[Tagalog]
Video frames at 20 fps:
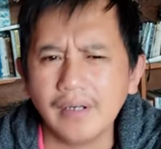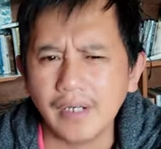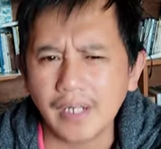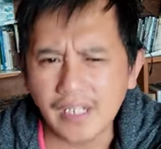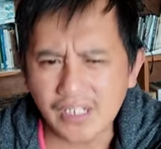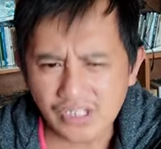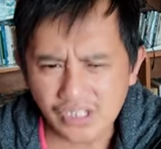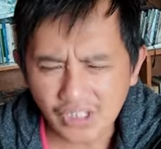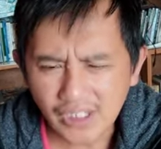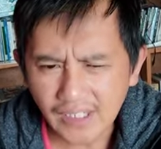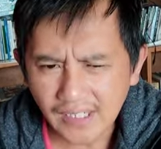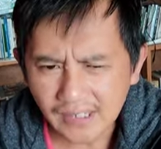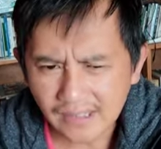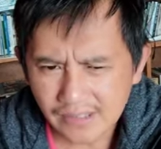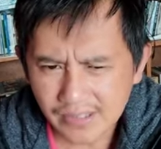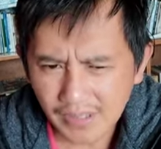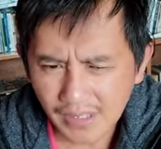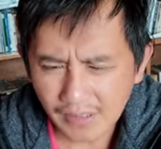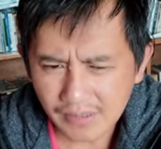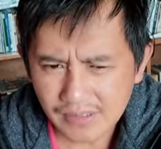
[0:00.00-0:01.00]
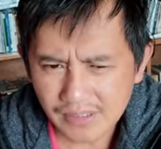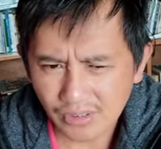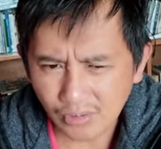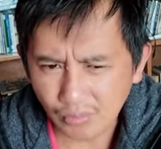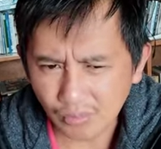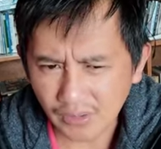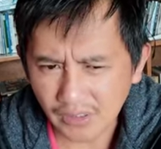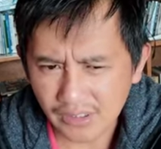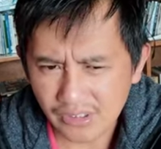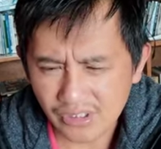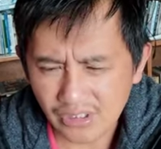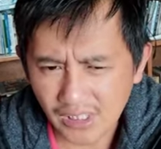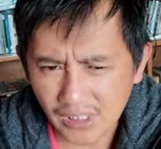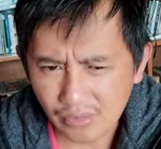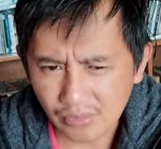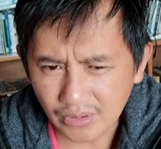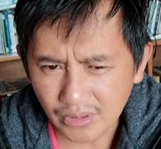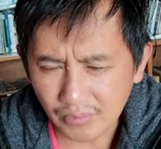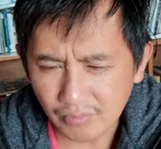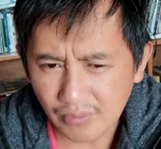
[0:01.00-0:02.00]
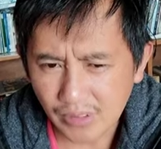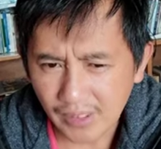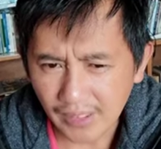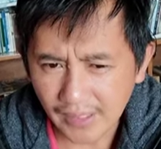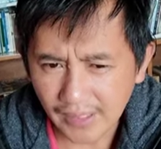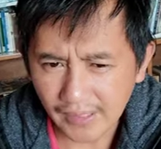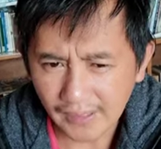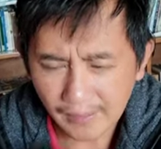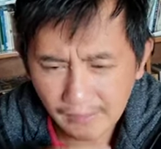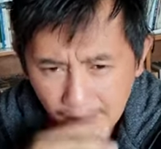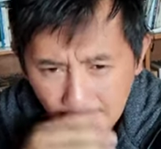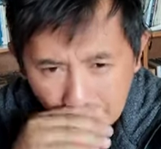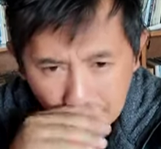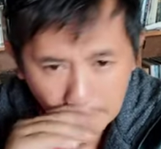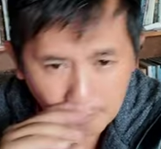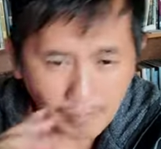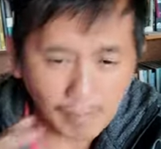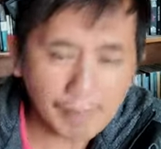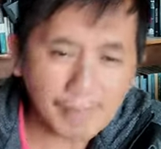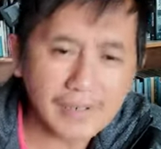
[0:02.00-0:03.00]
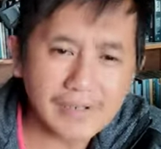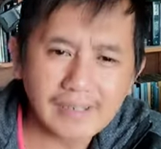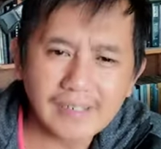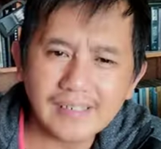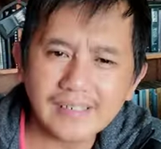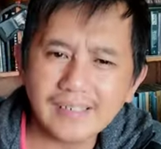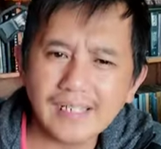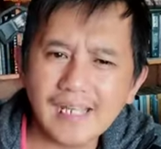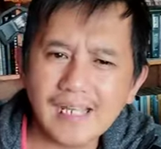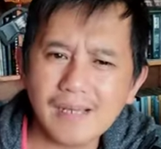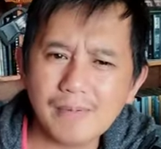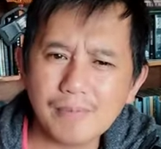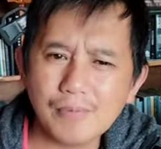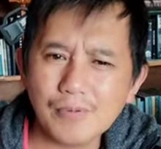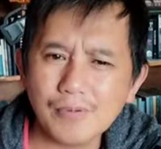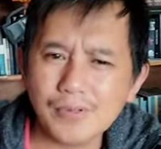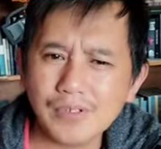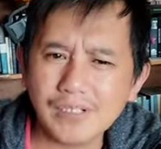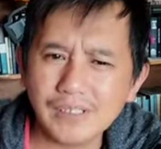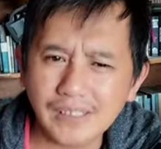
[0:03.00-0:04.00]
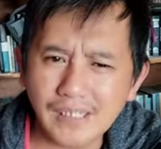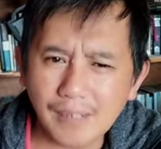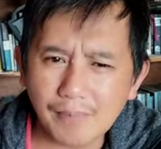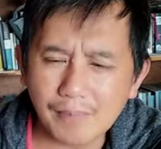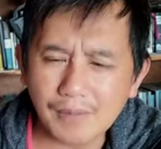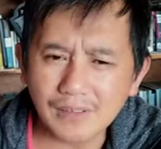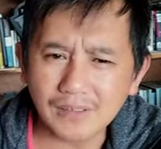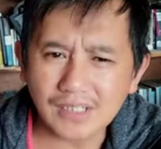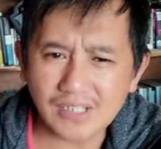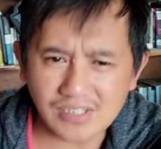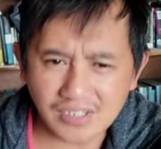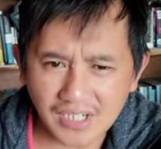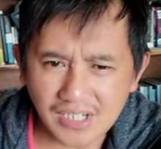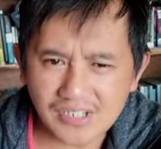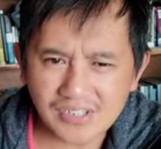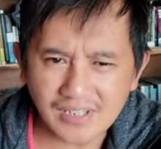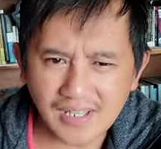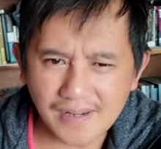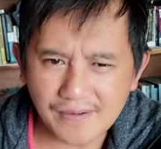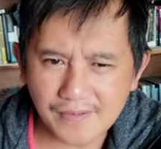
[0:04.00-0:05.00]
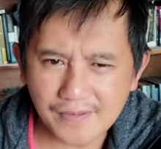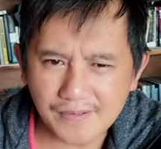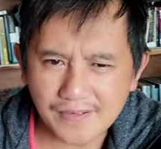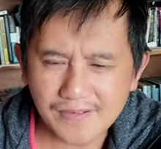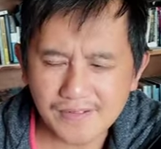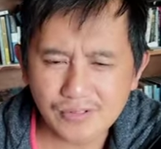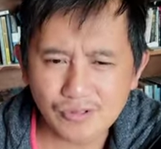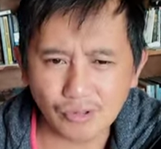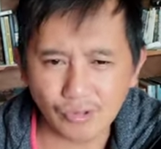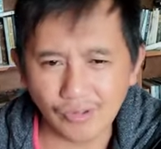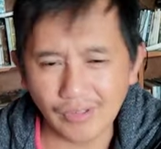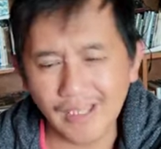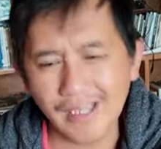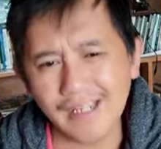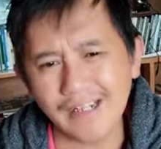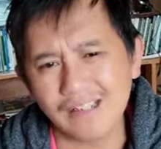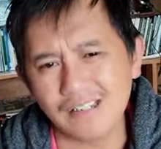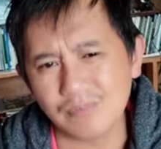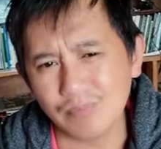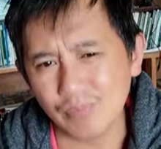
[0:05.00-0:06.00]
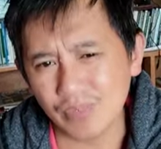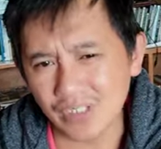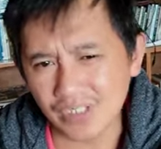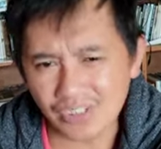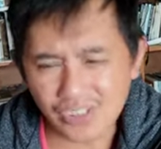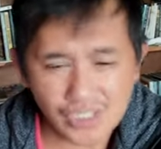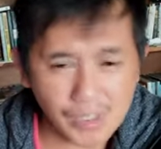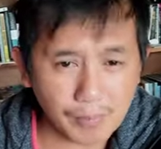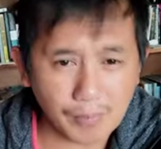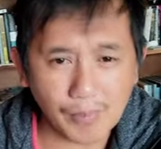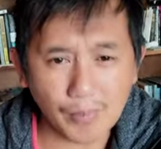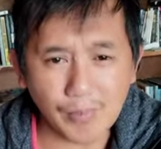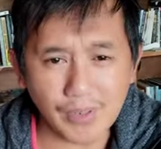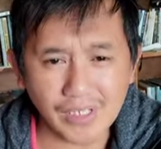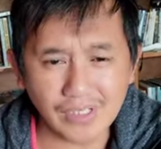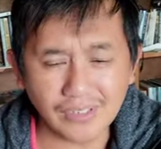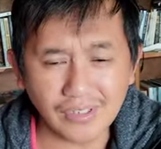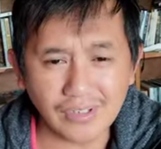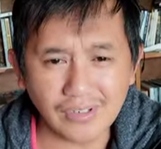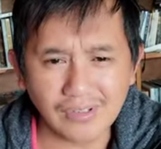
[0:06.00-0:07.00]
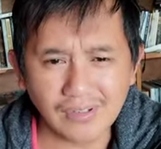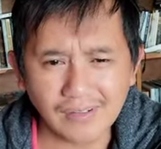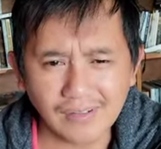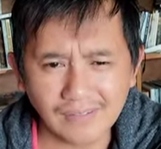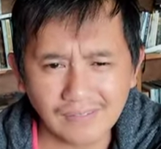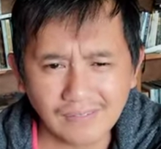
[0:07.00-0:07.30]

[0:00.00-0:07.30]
na isina da nga, nga estado tibiyag nga mapanday ti apo iti napintas nga estado so that is being separated